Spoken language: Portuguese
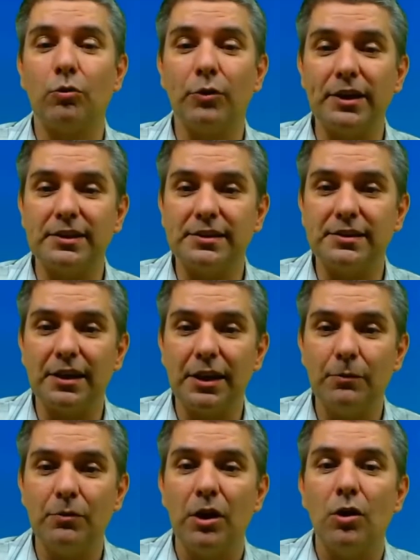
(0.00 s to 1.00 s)

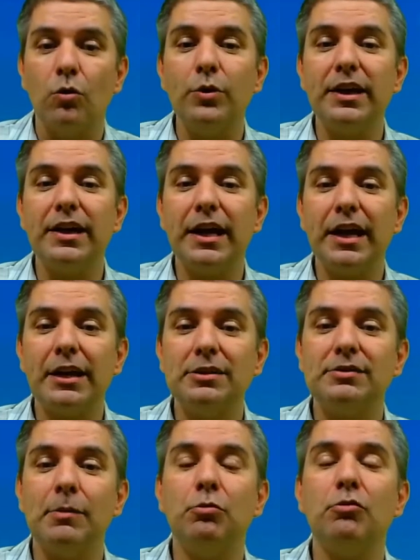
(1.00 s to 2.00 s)
conhecer. O
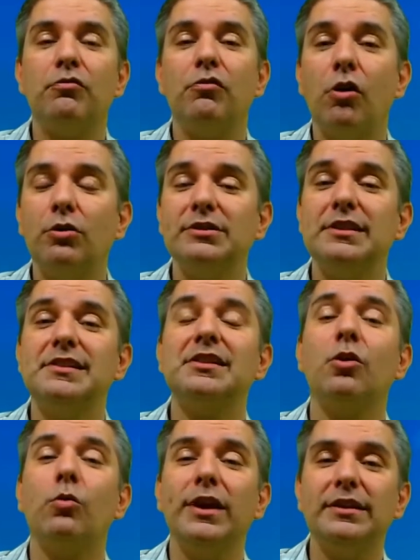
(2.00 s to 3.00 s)
ingresso é por volta de
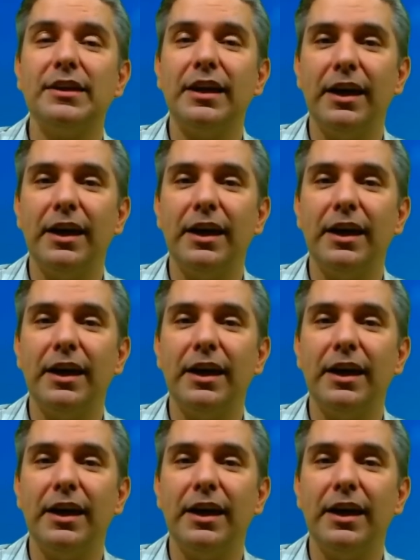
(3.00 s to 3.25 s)
50